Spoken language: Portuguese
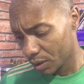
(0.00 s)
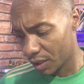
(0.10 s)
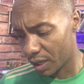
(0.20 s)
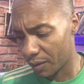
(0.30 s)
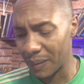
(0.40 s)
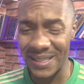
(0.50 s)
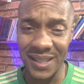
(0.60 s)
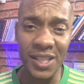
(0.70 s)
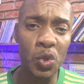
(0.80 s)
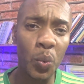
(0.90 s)
Uh, mas
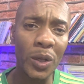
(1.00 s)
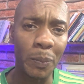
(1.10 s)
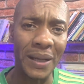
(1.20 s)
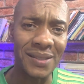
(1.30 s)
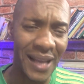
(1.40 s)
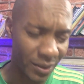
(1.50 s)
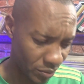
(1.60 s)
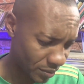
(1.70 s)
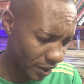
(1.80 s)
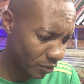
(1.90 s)
desde o ano passado
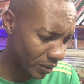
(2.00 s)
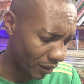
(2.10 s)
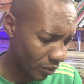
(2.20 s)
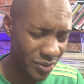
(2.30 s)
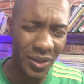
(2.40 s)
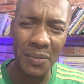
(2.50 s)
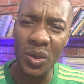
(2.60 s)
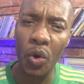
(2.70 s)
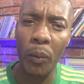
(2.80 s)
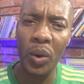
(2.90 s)
tem um negócio que me
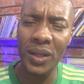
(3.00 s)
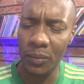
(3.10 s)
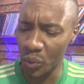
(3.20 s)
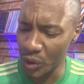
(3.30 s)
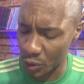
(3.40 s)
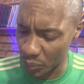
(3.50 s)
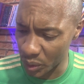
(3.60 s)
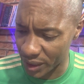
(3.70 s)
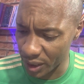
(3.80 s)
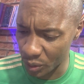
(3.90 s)
incomoda muito,
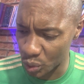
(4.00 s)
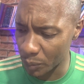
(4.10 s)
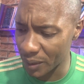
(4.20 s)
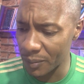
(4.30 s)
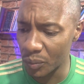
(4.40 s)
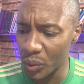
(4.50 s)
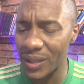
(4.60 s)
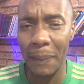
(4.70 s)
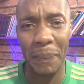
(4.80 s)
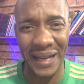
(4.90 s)
porque eu tomei
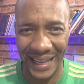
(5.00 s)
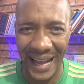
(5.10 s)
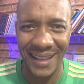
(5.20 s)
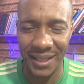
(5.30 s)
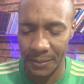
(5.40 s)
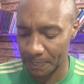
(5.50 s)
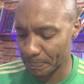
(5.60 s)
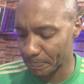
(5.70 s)
muita pancada